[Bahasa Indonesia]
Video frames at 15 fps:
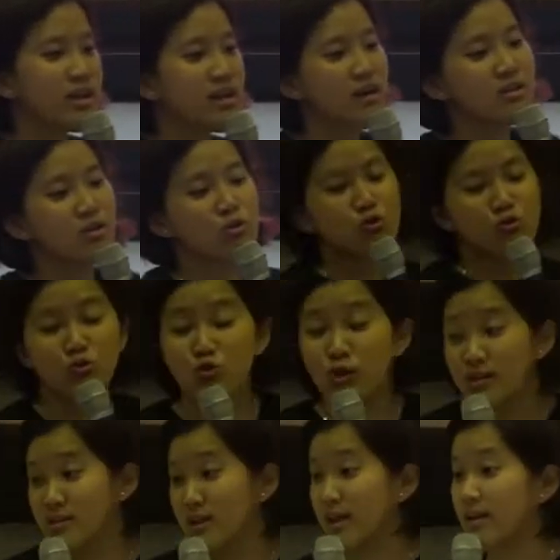nggak tahu
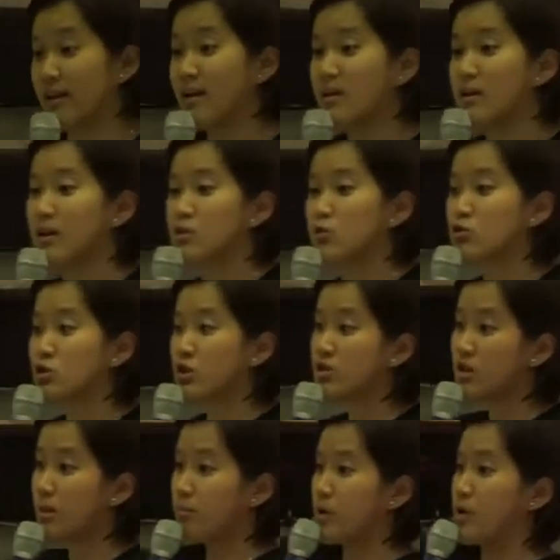tujuan saya, terus saya
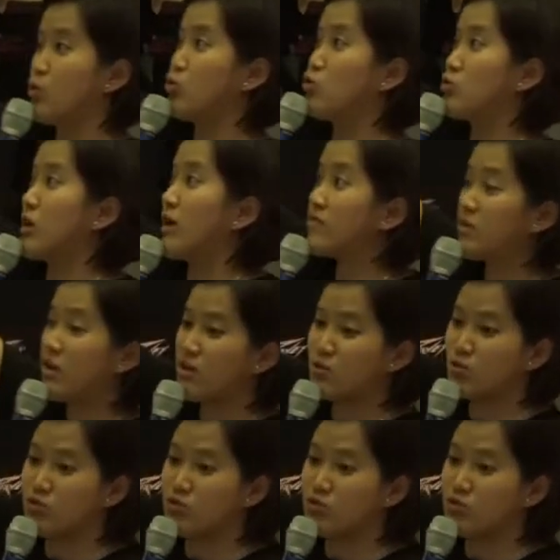tiap minggu tuh daftar itu